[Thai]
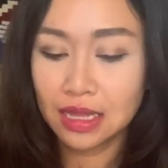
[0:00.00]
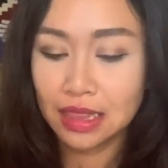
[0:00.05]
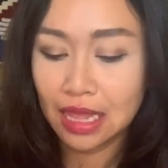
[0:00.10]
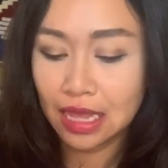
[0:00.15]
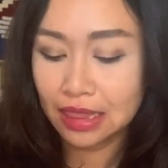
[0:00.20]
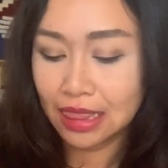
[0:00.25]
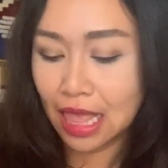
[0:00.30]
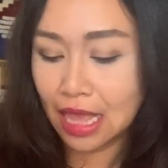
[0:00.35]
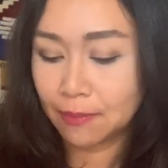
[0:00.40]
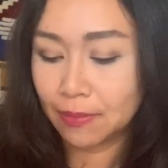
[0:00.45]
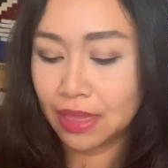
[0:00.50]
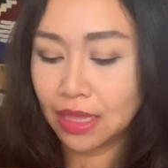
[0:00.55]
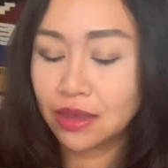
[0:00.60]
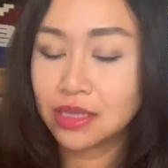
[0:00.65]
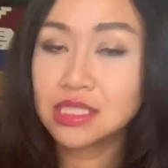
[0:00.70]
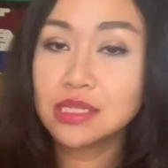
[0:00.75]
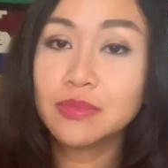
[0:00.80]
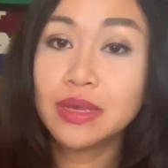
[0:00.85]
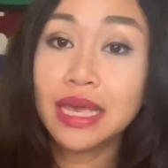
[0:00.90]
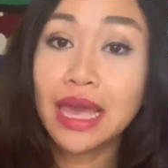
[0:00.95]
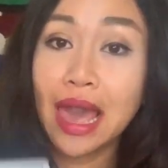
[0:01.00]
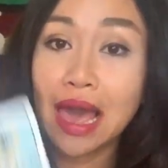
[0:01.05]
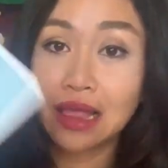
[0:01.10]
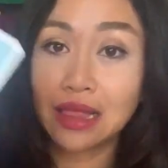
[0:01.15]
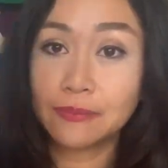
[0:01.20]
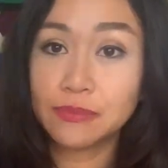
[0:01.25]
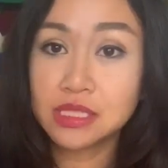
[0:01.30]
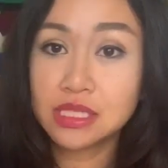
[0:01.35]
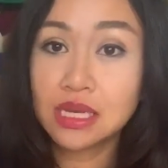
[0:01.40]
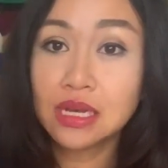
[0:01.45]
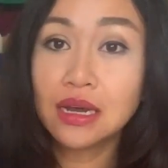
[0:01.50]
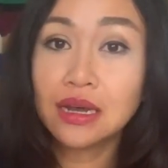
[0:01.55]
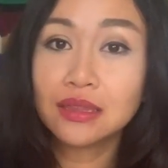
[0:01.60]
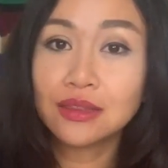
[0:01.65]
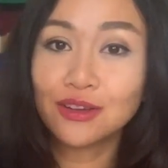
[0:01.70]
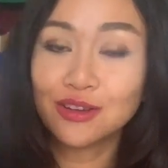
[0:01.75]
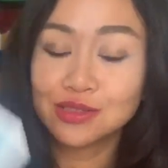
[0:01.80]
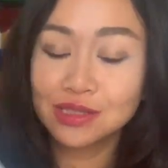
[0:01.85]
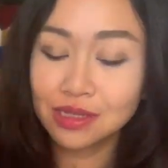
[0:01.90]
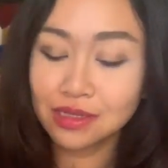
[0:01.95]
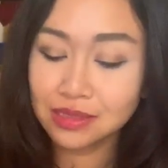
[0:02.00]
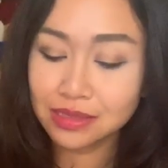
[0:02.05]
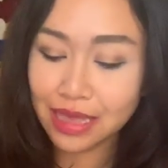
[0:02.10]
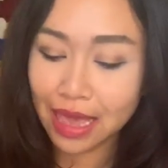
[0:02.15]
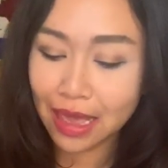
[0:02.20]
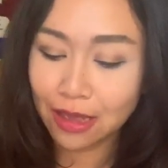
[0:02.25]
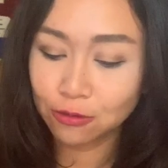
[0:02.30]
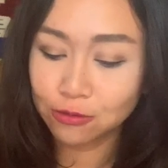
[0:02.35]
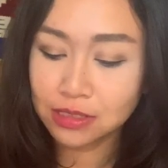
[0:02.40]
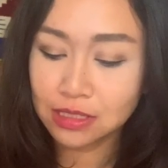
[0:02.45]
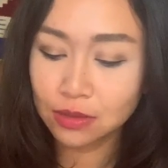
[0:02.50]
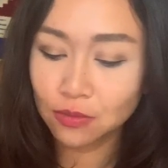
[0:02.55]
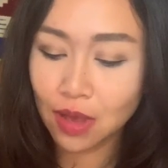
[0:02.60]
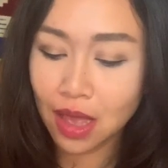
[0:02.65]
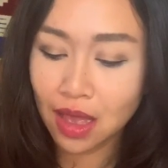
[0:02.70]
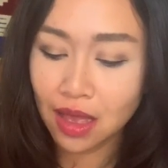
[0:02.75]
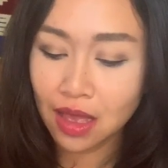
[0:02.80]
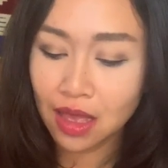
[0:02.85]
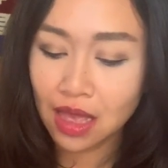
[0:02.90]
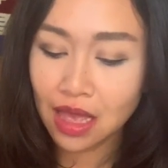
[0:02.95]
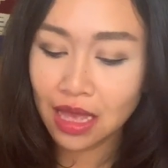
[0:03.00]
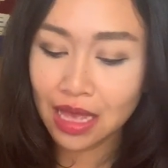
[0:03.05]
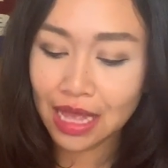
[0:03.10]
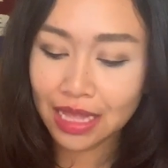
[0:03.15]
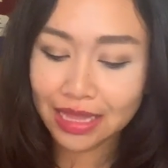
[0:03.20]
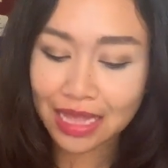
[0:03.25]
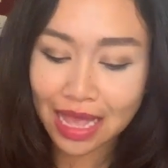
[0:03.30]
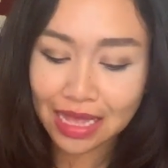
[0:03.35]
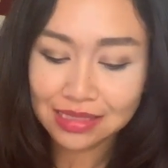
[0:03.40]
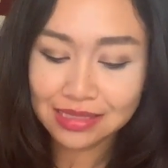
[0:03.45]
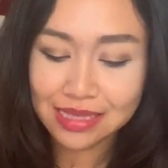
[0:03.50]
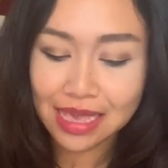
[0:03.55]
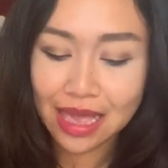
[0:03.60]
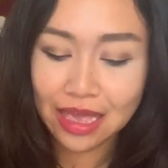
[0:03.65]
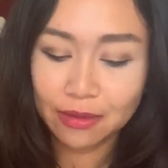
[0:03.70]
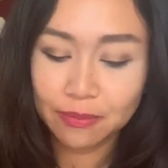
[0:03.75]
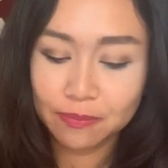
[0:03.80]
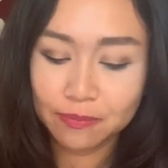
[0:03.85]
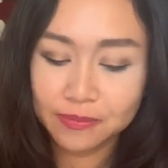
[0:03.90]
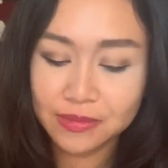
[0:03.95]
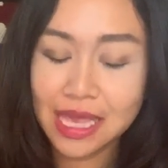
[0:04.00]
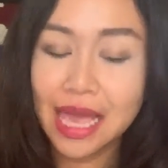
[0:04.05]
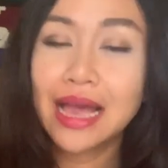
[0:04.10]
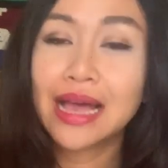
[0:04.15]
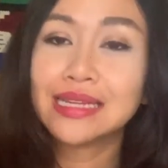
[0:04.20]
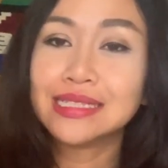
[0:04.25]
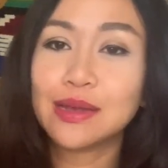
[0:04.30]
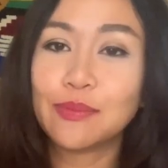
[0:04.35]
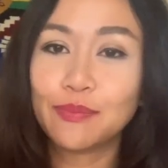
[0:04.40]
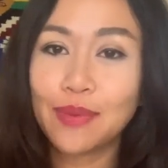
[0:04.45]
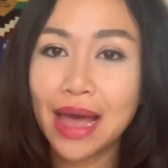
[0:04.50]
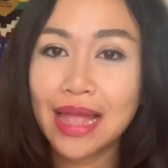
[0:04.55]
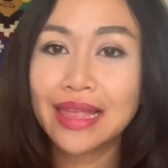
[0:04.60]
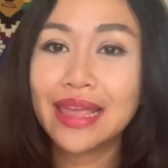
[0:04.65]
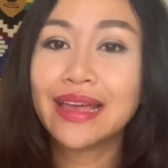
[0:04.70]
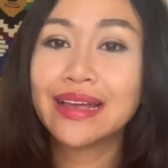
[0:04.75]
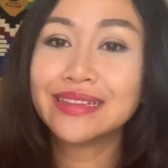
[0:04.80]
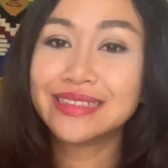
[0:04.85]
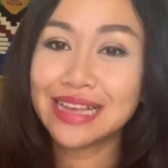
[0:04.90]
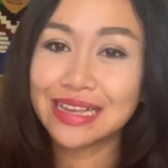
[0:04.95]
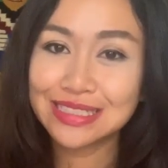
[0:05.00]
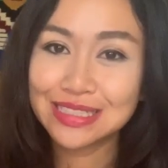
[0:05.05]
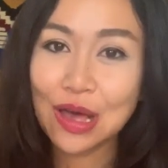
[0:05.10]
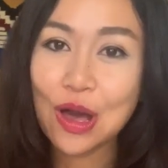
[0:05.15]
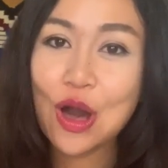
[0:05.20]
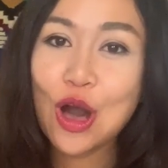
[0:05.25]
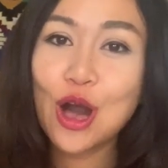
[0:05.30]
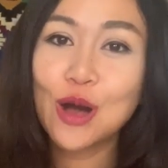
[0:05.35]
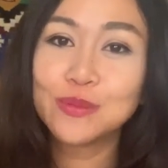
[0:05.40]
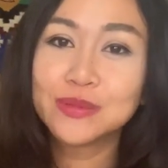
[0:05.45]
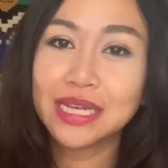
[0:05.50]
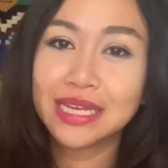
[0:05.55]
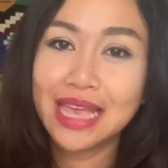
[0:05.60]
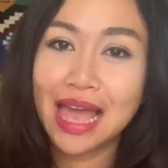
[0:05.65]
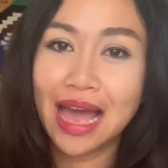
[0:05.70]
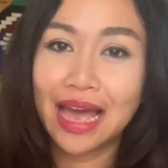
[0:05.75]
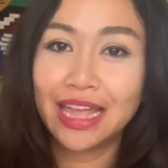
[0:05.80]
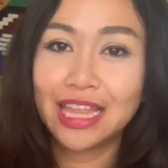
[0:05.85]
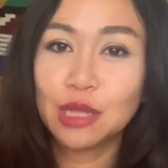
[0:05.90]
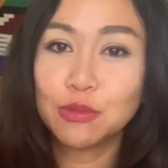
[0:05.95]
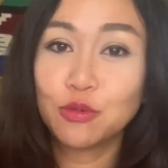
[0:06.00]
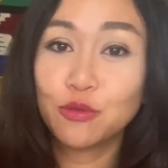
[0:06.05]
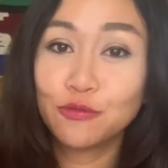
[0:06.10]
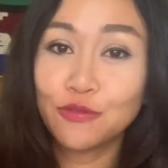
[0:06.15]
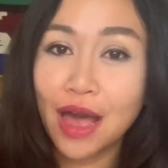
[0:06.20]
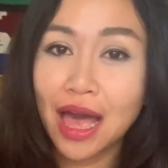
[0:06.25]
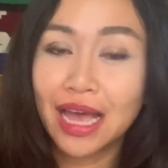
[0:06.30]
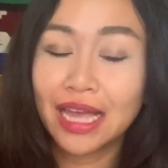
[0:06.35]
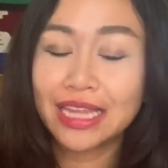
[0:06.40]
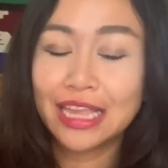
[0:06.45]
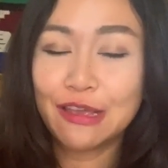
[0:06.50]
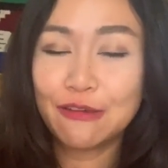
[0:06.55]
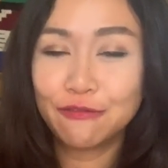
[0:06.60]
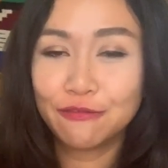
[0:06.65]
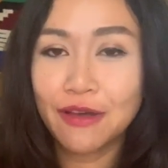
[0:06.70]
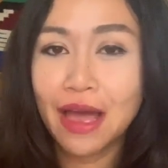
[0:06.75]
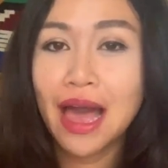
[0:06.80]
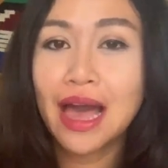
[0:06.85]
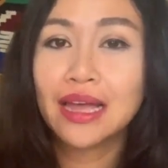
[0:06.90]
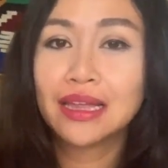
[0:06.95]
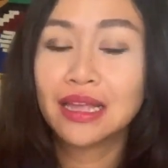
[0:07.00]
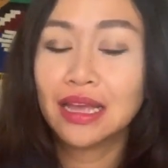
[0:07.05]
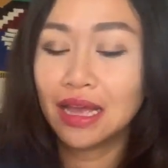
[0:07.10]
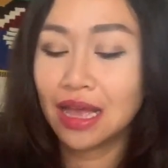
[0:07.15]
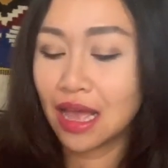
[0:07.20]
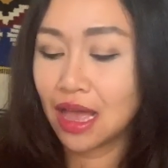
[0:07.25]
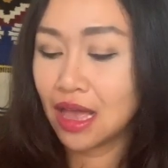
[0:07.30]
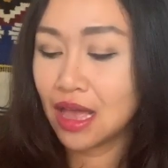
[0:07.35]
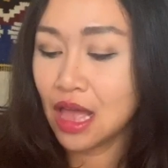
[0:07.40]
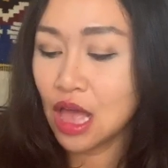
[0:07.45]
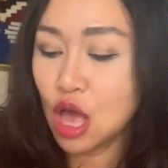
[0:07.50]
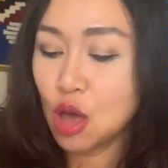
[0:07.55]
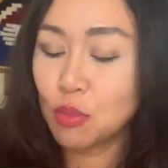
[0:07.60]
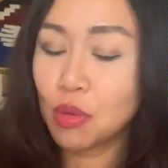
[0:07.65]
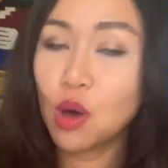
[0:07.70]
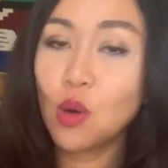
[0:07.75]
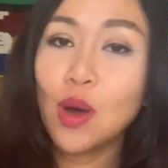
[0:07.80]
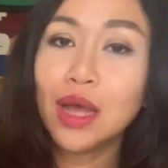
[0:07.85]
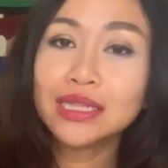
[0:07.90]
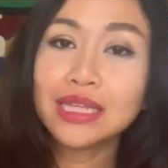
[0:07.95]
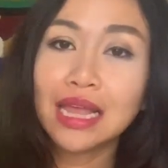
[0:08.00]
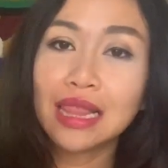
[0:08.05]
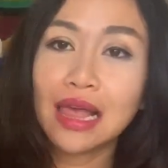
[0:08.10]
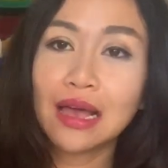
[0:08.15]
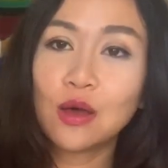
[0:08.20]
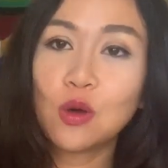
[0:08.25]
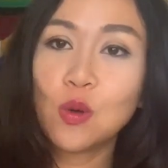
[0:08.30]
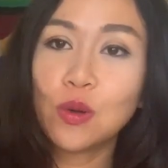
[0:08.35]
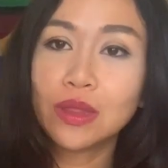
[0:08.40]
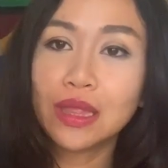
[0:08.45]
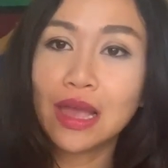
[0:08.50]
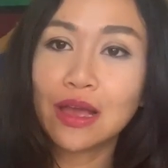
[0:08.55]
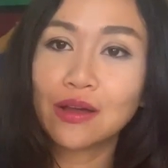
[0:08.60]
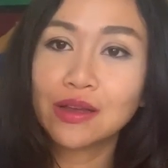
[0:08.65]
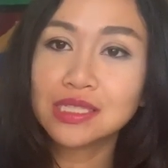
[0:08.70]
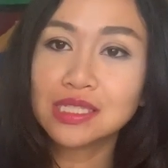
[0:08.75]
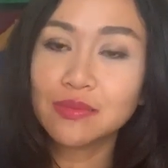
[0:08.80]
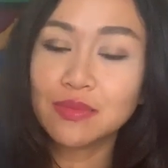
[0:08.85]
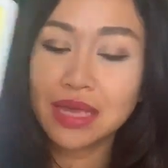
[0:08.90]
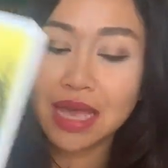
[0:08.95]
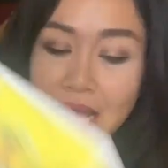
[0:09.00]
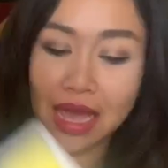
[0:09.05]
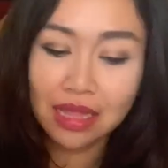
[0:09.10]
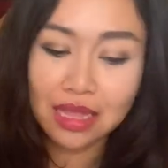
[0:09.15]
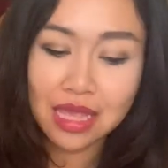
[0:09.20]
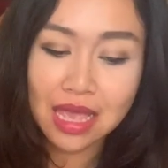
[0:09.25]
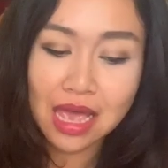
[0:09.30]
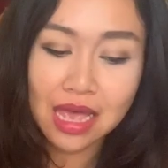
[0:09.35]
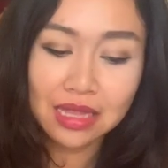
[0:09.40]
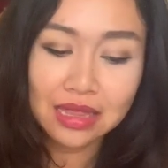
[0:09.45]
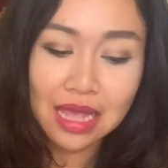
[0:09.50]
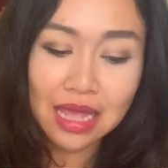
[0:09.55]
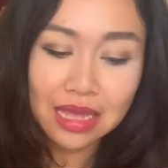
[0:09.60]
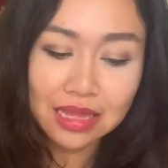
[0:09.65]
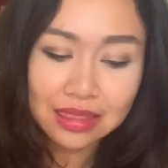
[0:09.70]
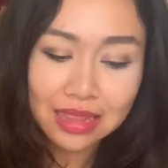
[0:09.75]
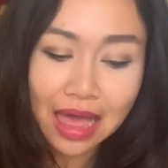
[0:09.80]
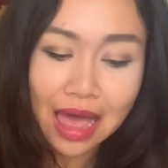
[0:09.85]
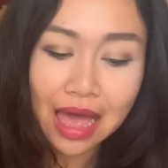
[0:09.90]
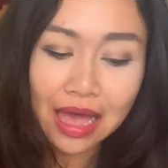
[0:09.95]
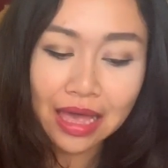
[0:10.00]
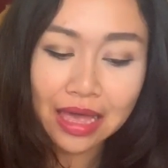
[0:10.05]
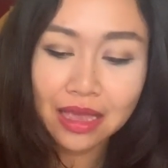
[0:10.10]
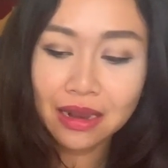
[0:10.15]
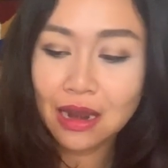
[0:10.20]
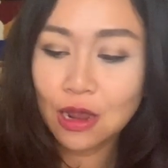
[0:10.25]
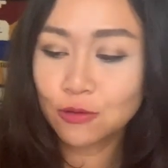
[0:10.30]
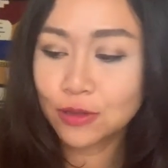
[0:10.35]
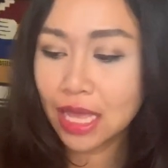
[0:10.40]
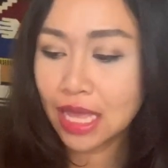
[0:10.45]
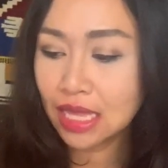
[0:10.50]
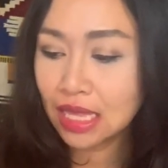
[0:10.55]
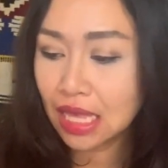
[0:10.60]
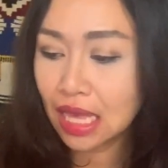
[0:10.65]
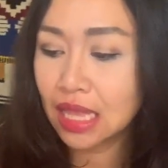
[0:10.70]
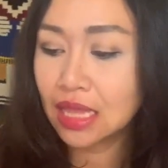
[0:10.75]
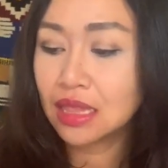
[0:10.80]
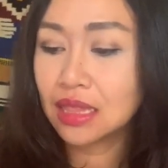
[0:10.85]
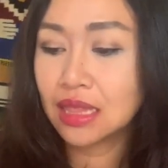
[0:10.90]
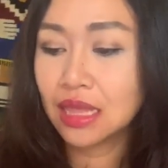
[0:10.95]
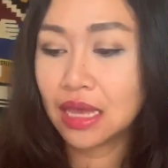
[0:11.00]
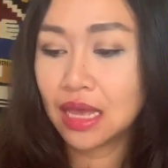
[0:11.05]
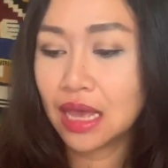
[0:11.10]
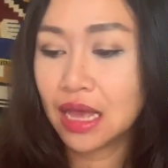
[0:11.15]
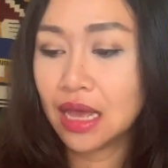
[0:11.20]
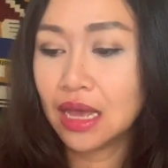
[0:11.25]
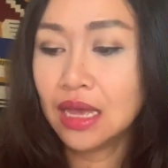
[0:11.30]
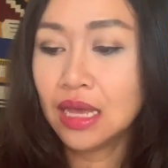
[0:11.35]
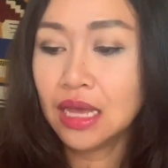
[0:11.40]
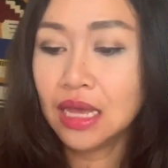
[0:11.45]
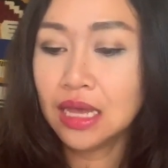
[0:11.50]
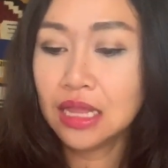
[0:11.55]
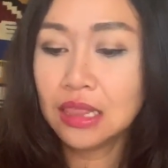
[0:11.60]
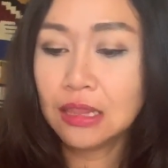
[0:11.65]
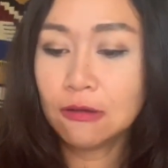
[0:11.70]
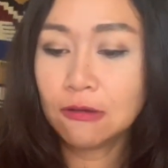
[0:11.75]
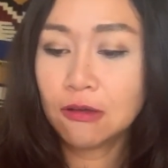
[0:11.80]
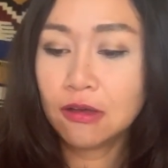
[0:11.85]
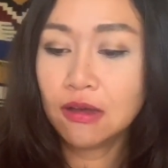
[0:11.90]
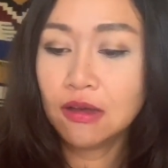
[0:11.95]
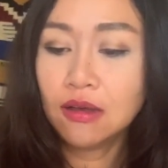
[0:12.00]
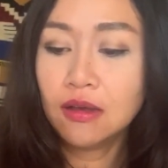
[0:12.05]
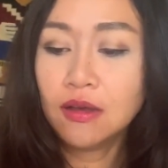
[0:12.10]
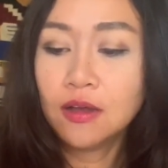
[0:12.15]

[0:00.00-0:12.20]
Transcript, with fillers: หลังๆวันนี้ก็จะมีแขกรับเชิญเนาะซึ่งแจงรู้สึกว่าขนาดแจงสัมภาษณ์เองก็แจงชอบแจงอยากให้ท่านผู้ฟังได้ฟังนะคะเพราะว่าแต่ละคนเนี่ยก็จะมีไอเดียต่างๆให้เราได้คิดนะคะแล้วก็